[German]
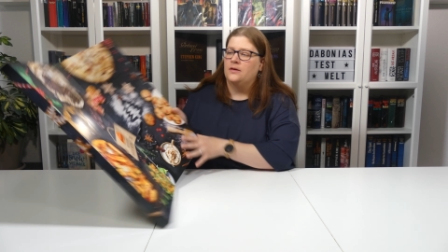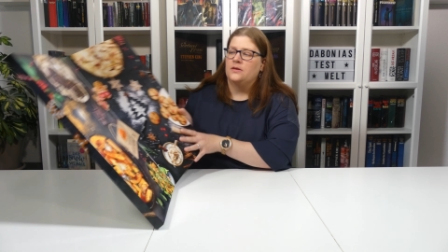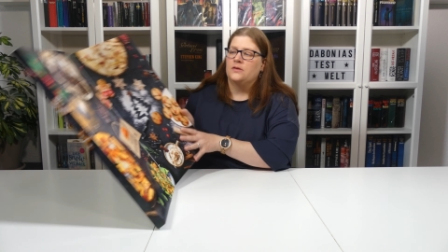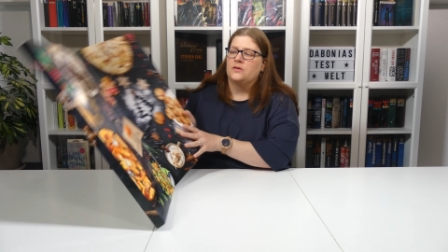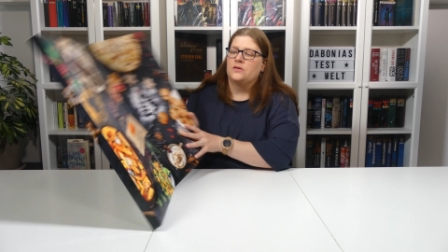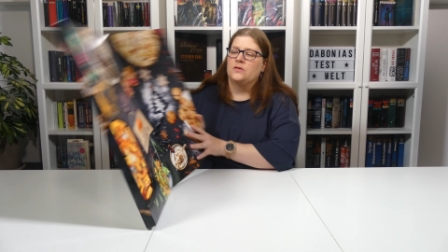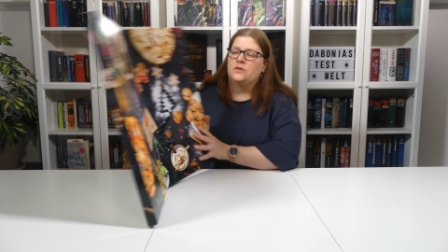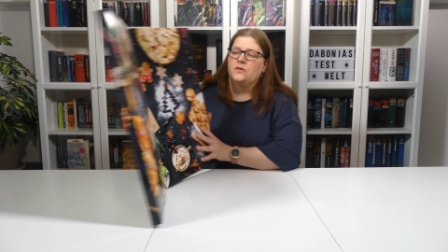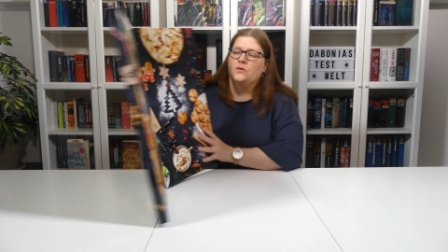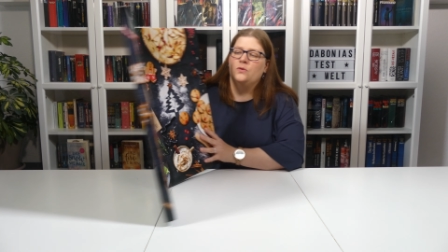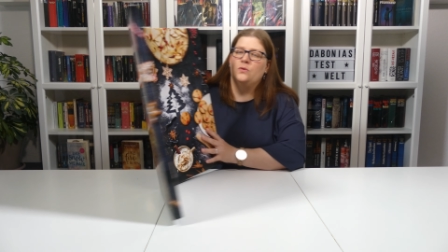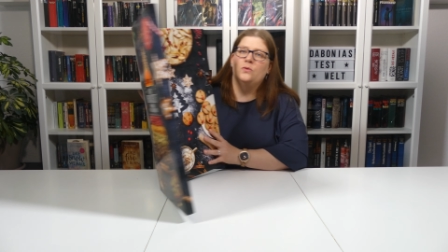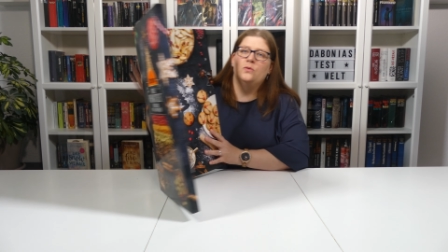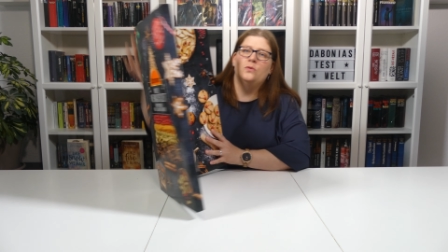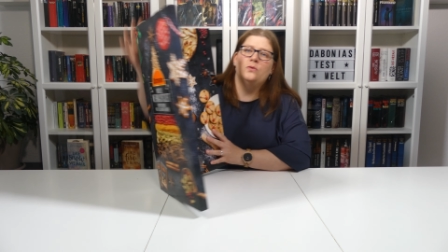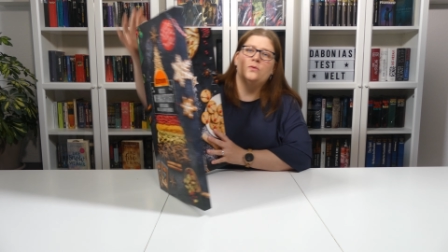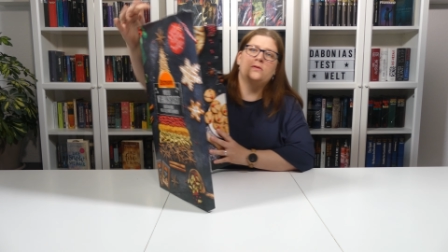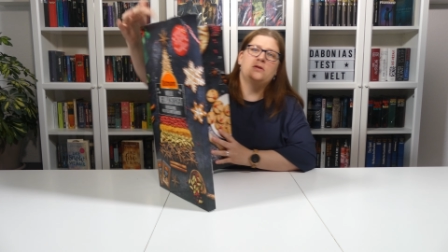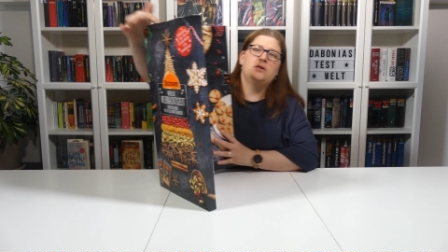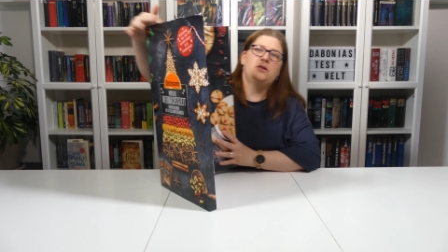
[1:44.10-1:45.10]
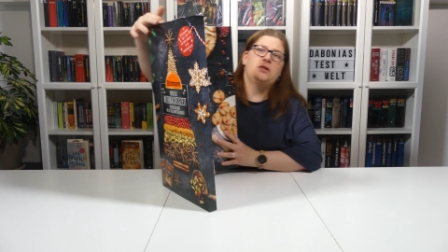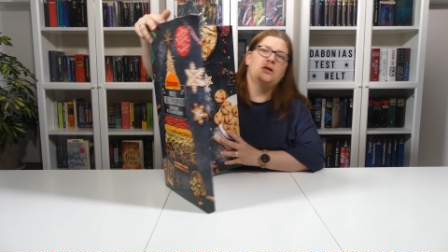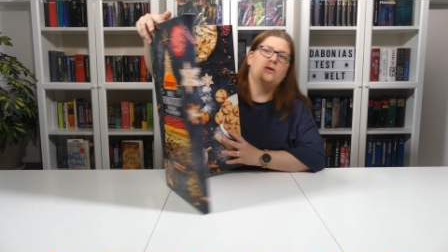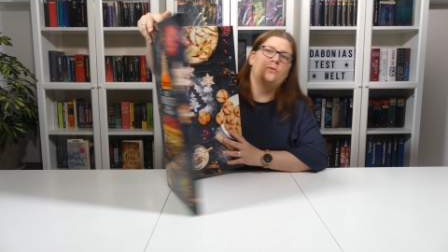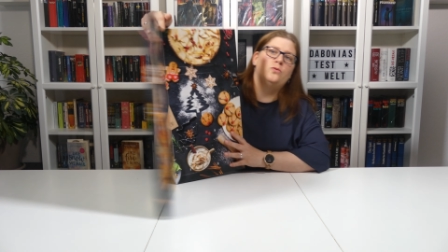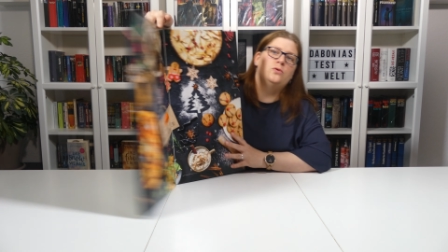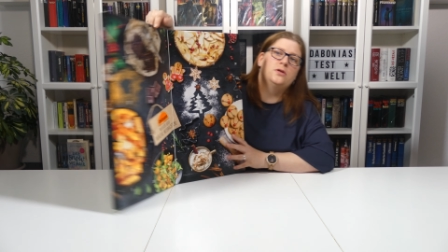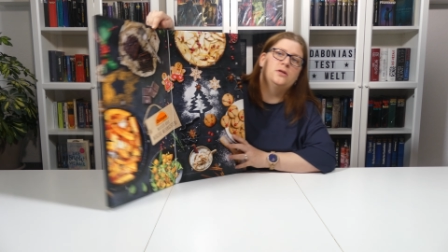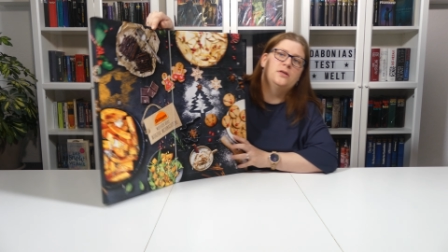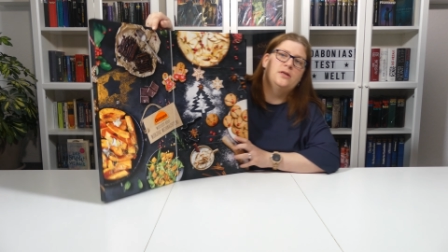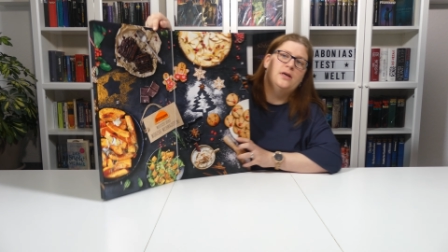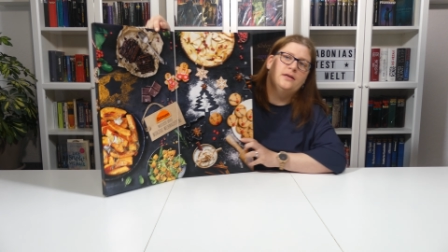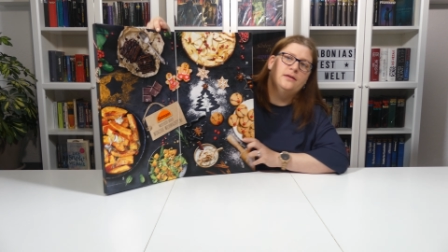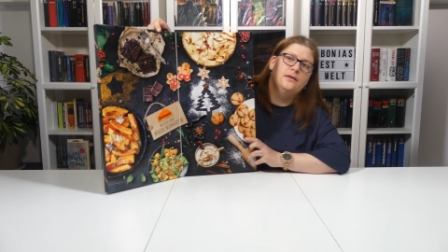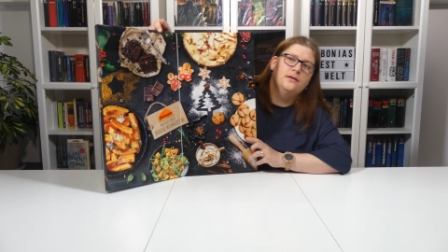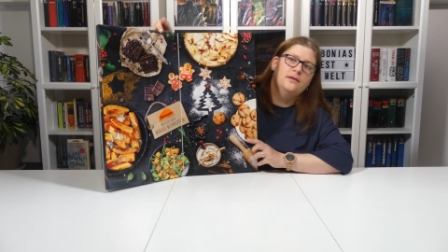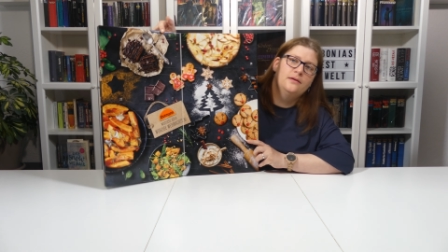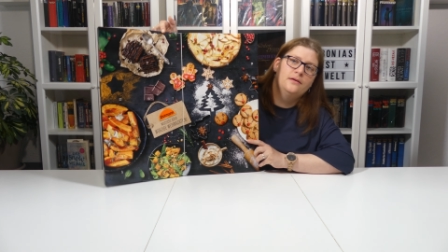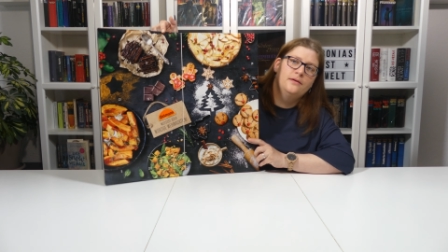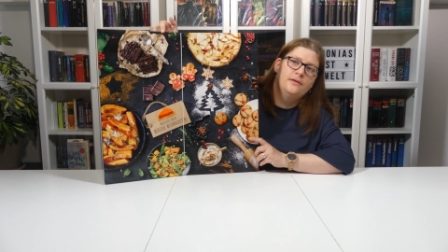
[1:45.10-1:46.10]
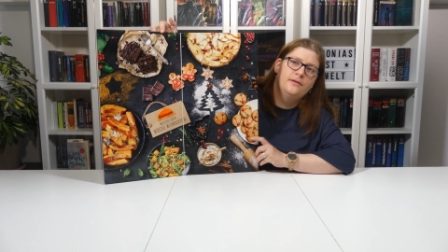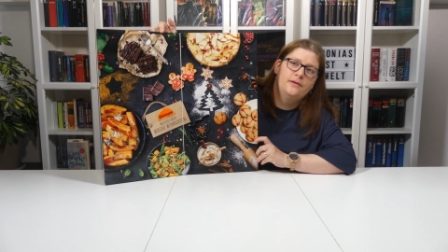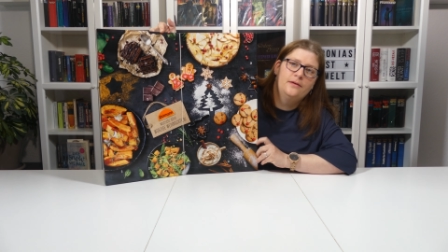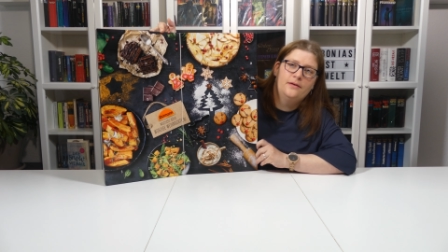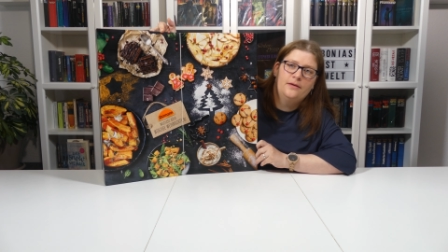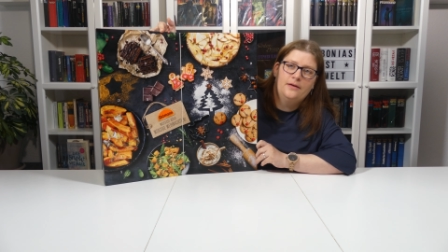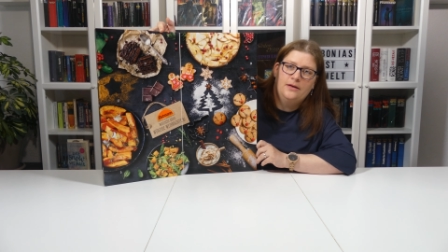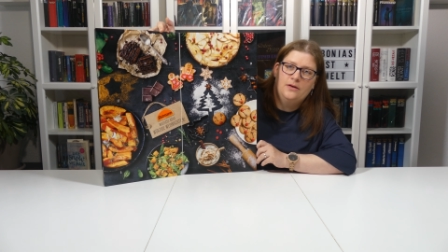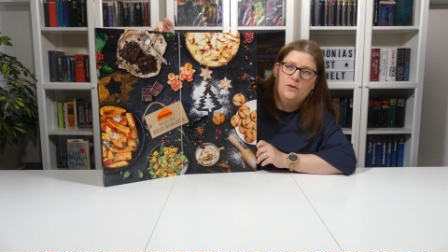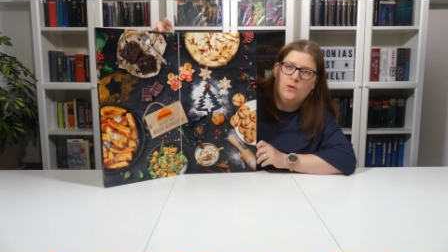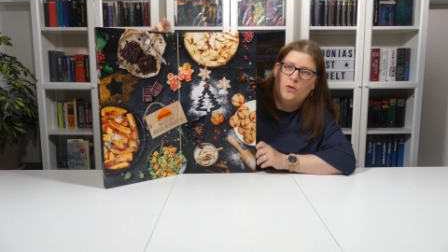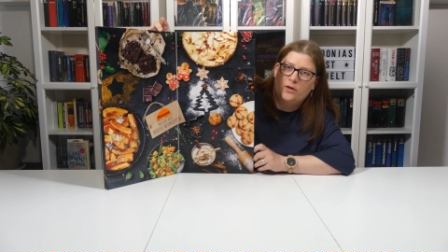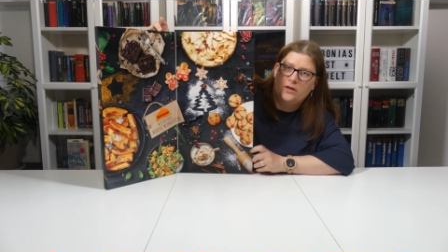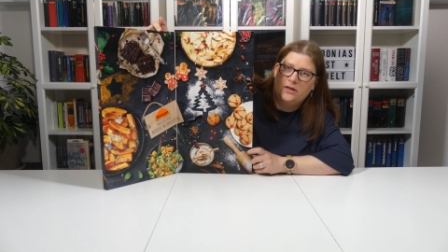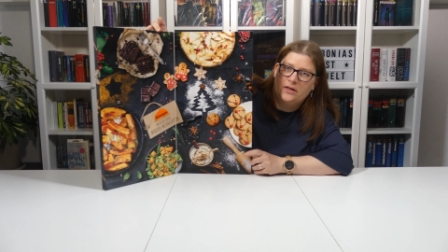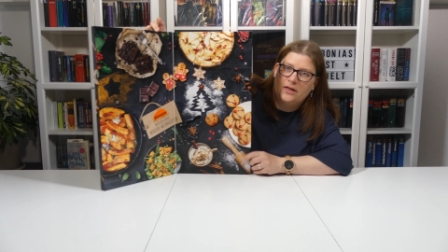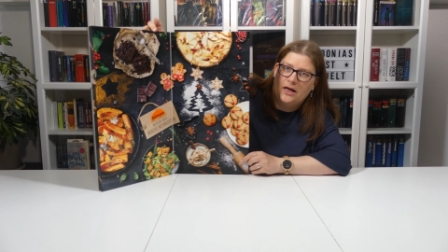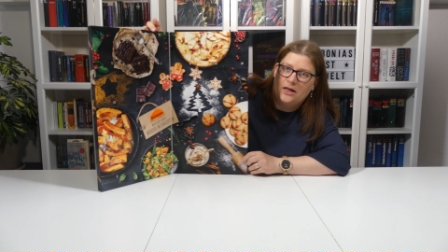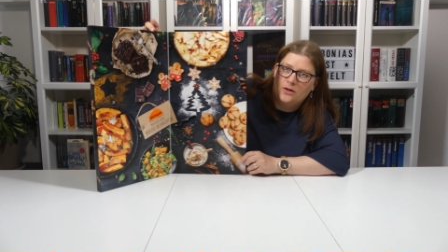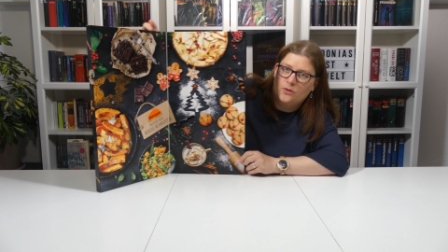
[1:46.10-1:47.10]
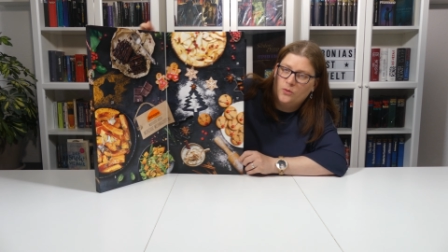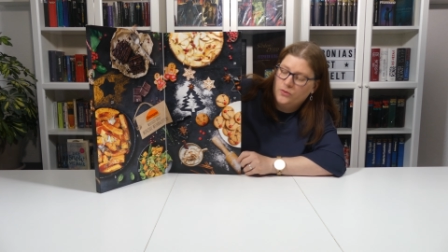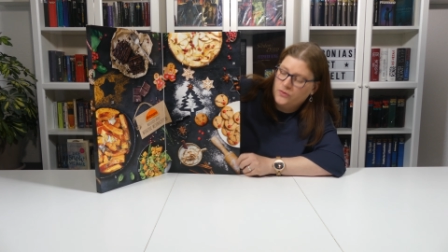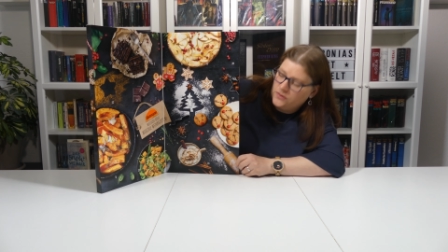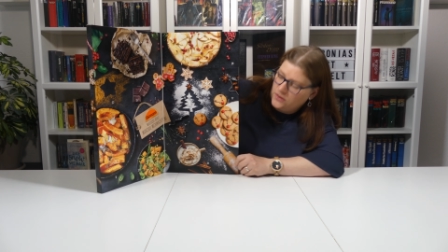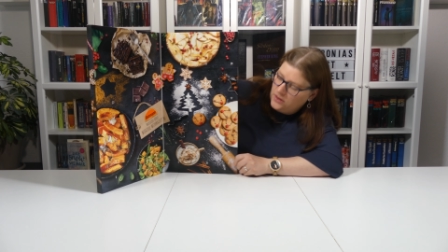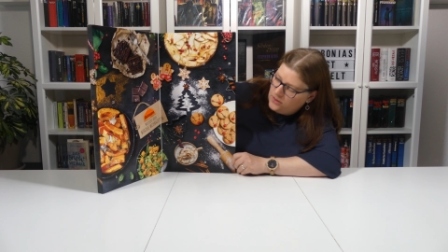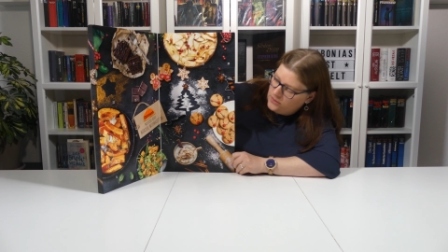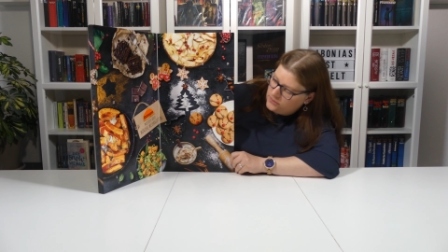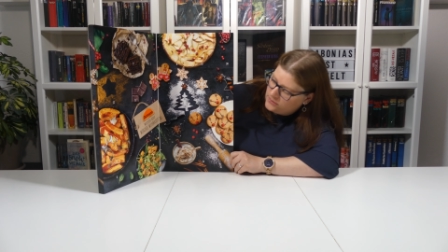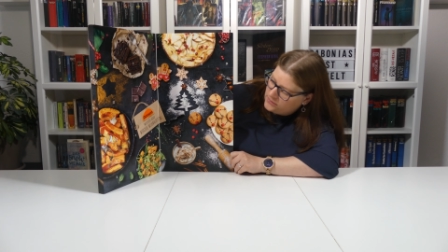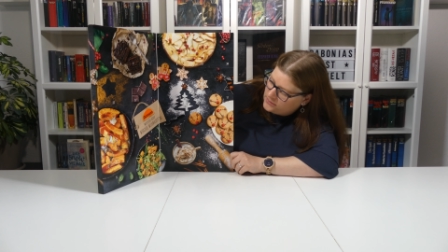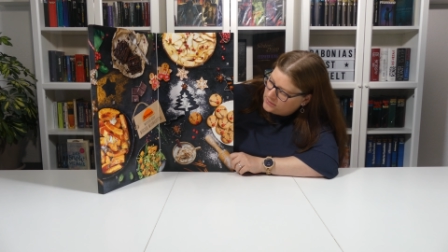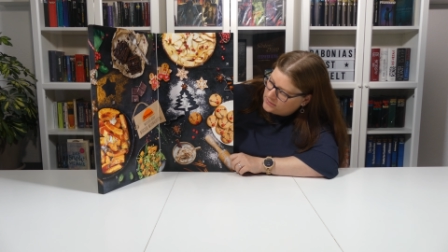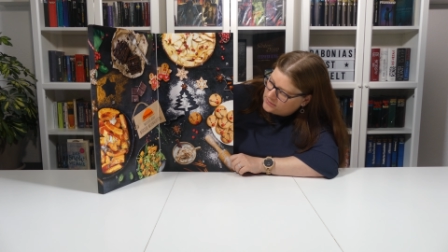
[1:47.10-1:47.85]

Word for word: So sieht der gute dann in Originalgröße aus.